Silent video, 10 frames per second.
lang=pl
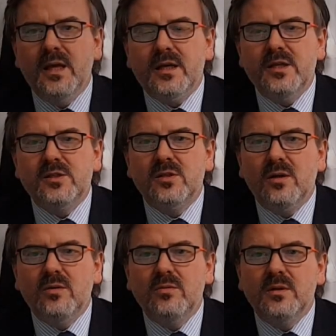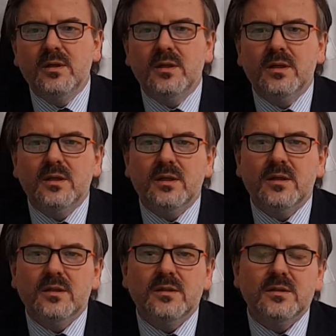Jakie są, e,
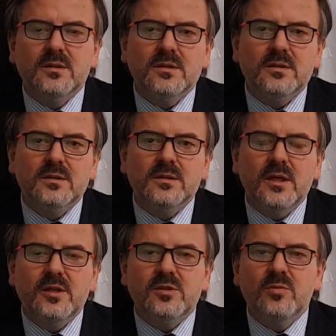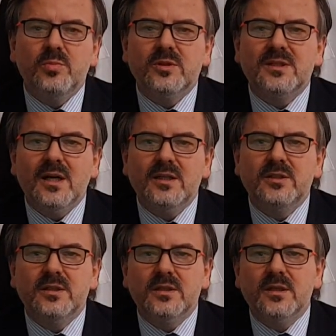e, jakie są
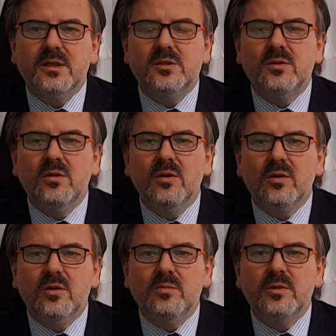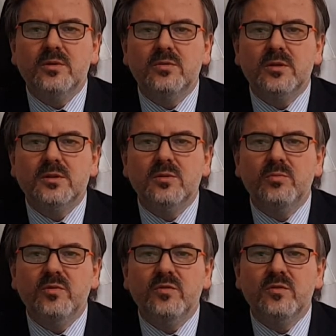postacie, jakie są choroby, które
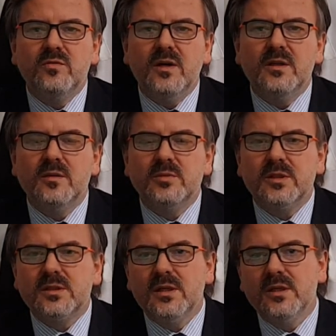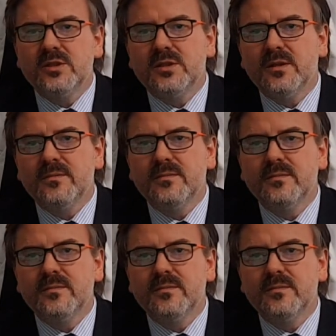są powodowane przez kleszcza?